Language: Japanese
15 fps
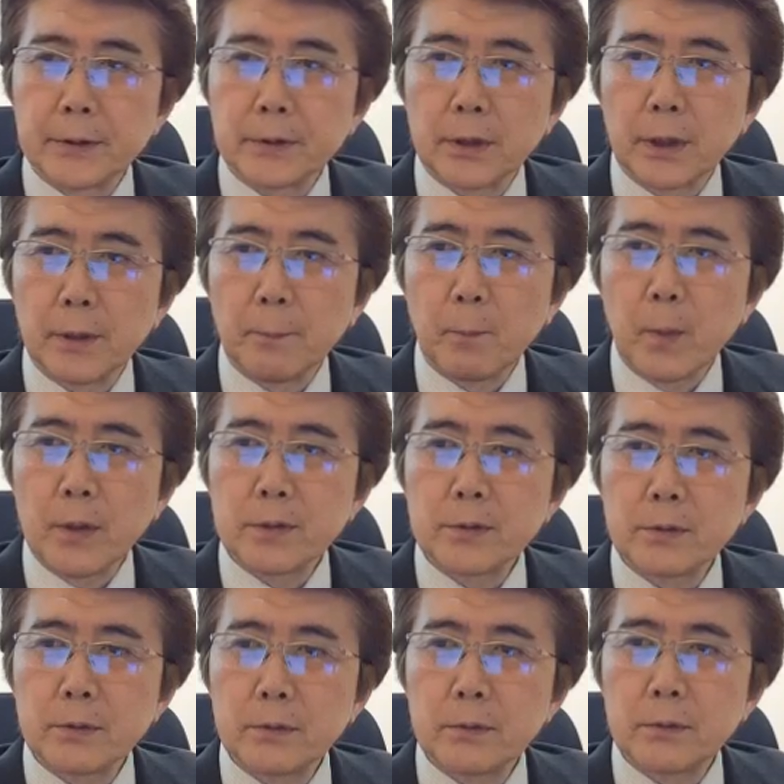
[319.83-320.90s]
ですから
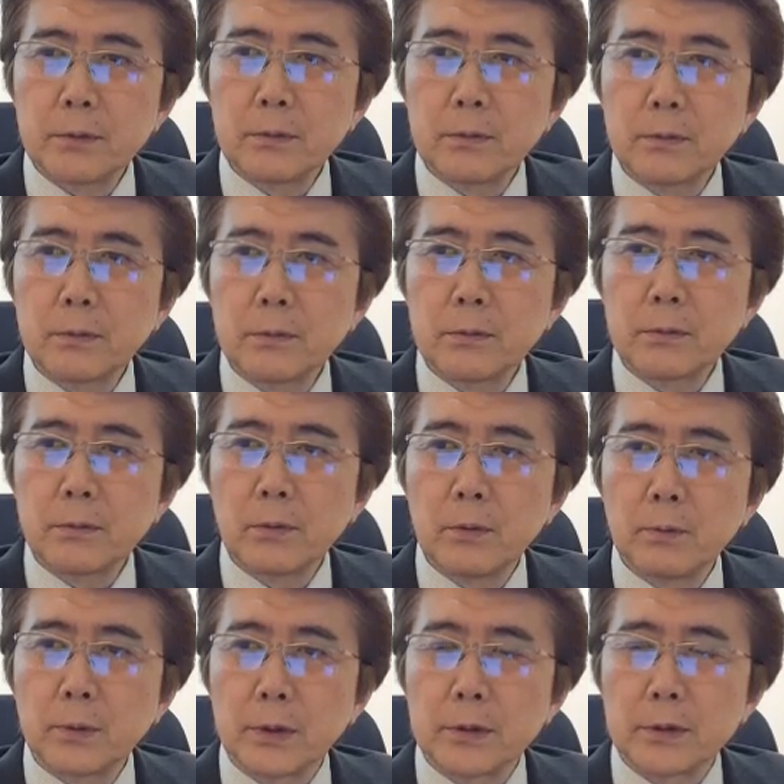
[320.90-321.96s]
瞑想
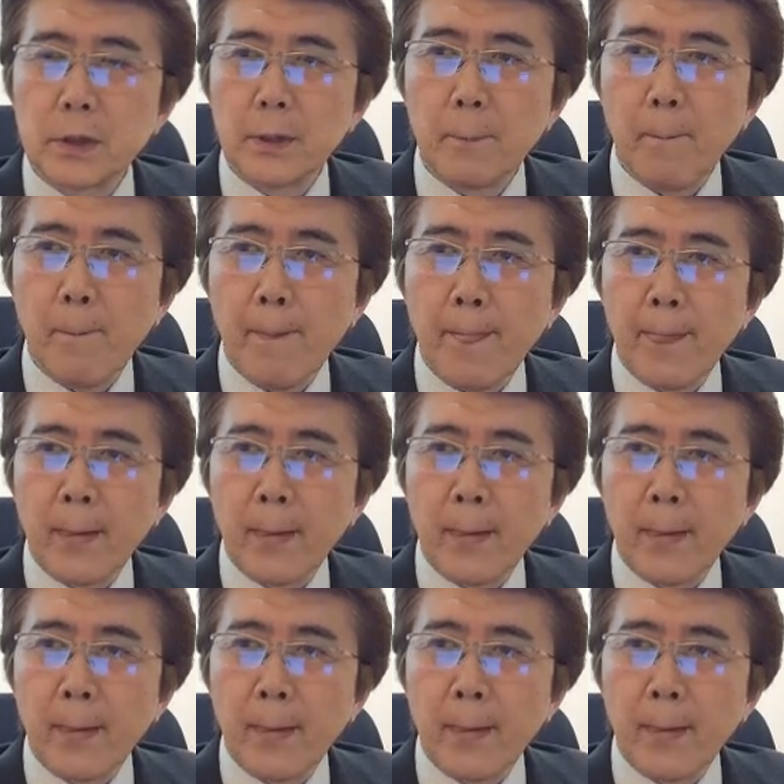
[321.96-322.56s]
今日もですね、